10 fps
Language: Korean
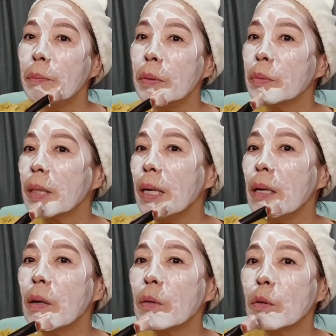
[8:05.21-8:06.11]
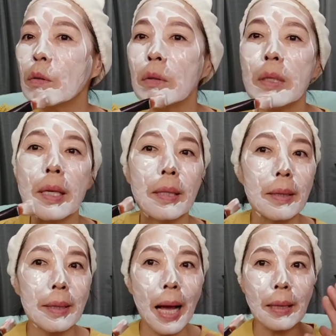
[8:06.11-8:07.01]
피부 탄력으로
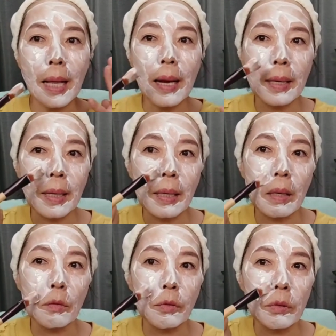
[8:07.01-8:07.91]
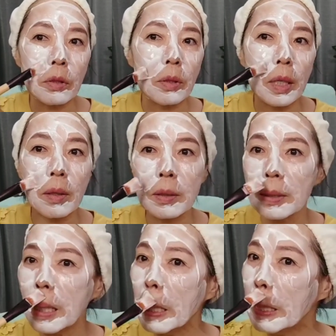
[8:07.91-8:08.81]
이렇게 땅땅하게 이렇게 굳을 수
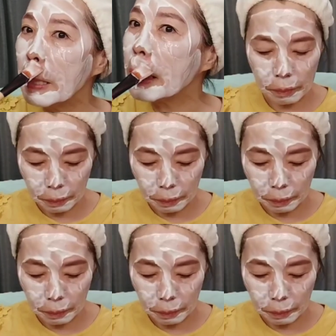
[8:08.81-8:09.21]
있거든요.